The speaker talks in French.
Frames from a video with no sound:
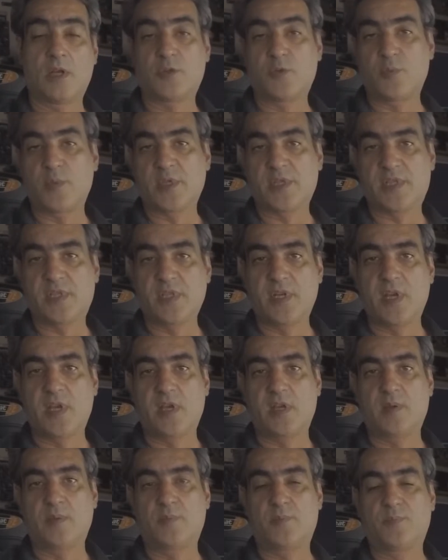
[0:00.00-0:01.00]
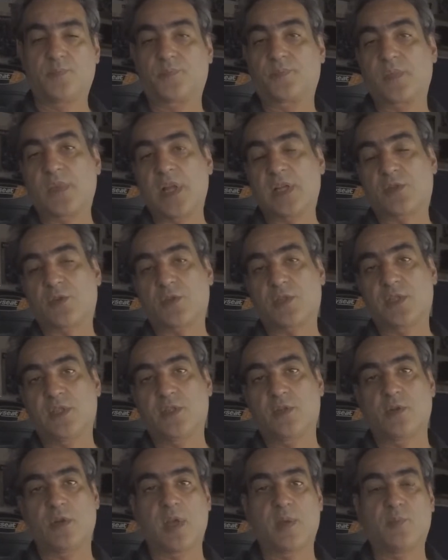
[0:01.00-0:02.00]
demain c'est la, sortie
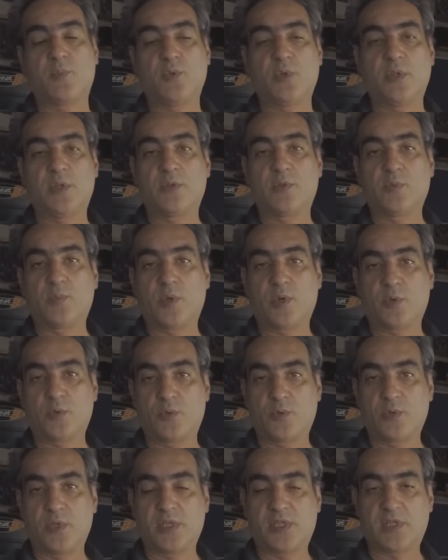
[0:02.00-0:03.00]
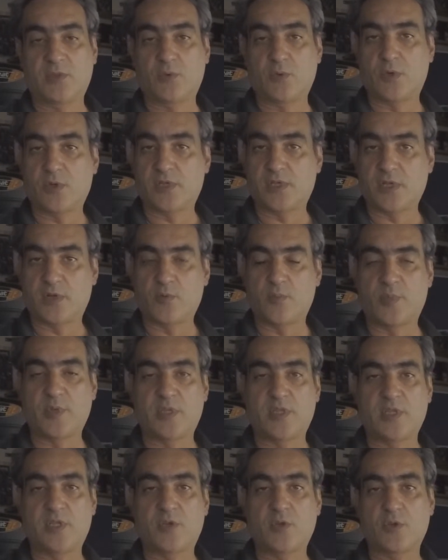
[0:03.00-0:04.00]
de la bulle de numéro 2 d'Aceto Corsa
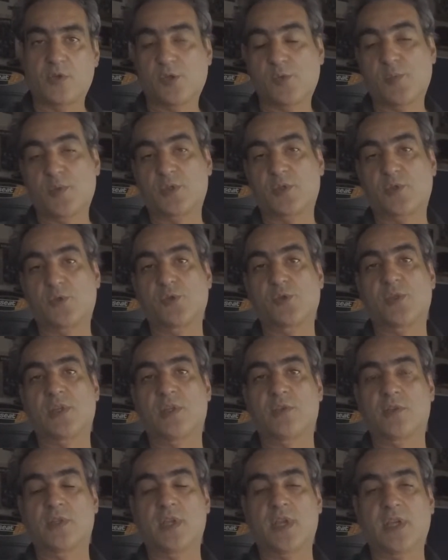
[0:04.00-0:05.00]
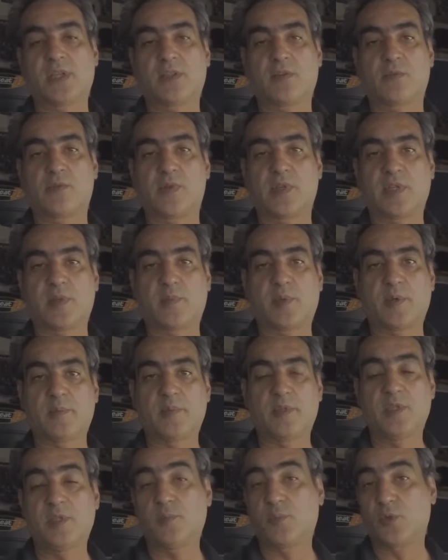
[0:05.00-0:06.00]
Competition. Je pense que je serai en direct en fin
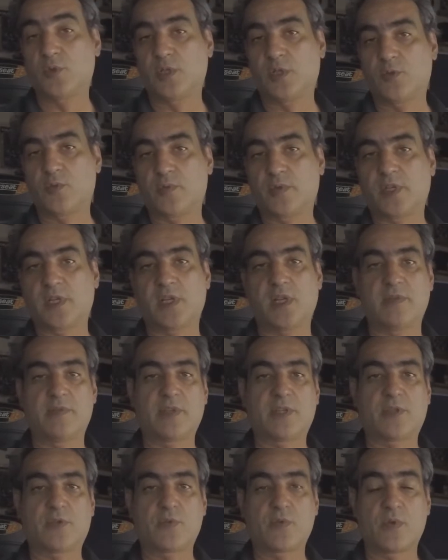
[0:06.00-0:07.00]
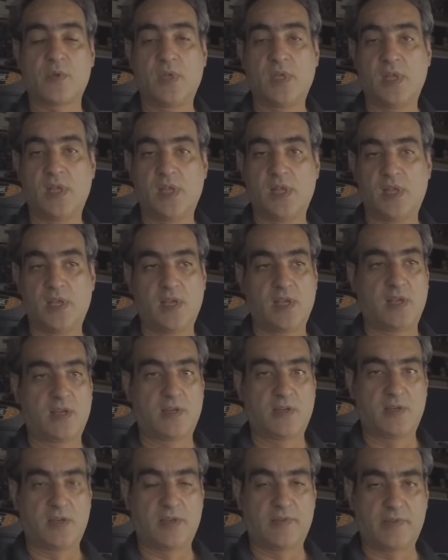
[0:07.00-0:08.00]
d'après-midi pour découvrir la version
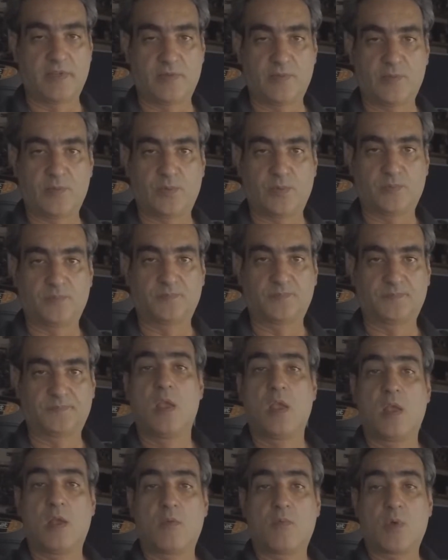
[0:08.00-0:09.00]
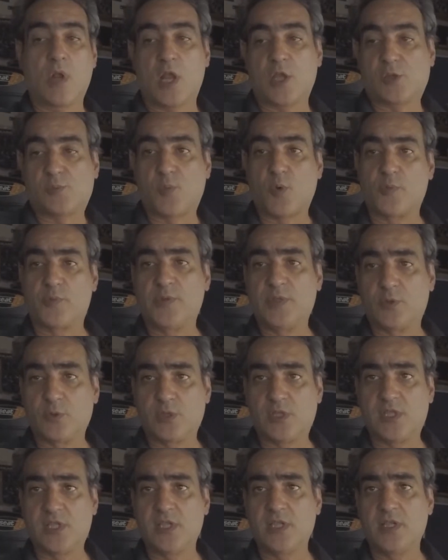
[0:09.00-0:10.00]
euh, avec vous. Voilà, je profite
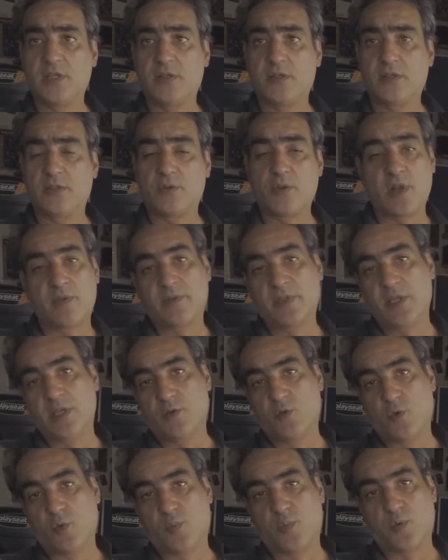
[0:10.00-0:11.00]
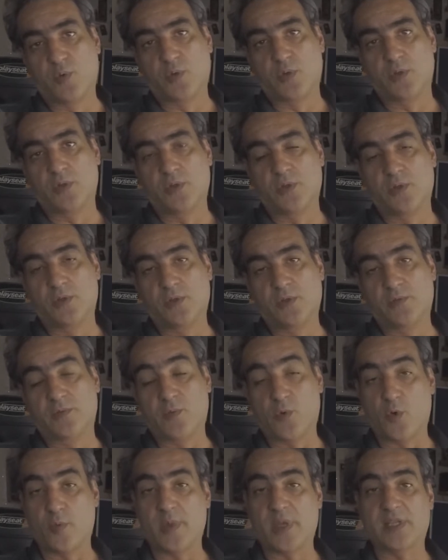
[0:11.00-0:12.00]
aussi euh, de la vidéo pour euh,
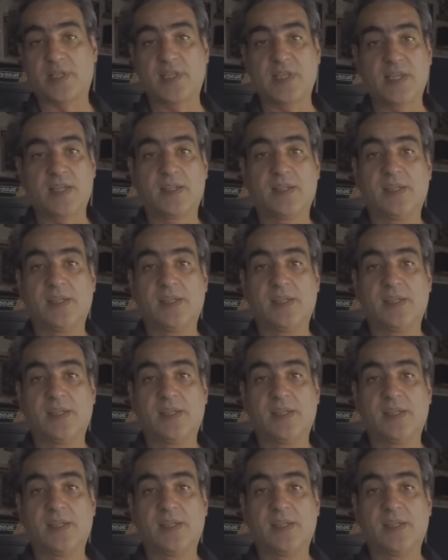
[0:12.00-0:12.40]
vous remercier.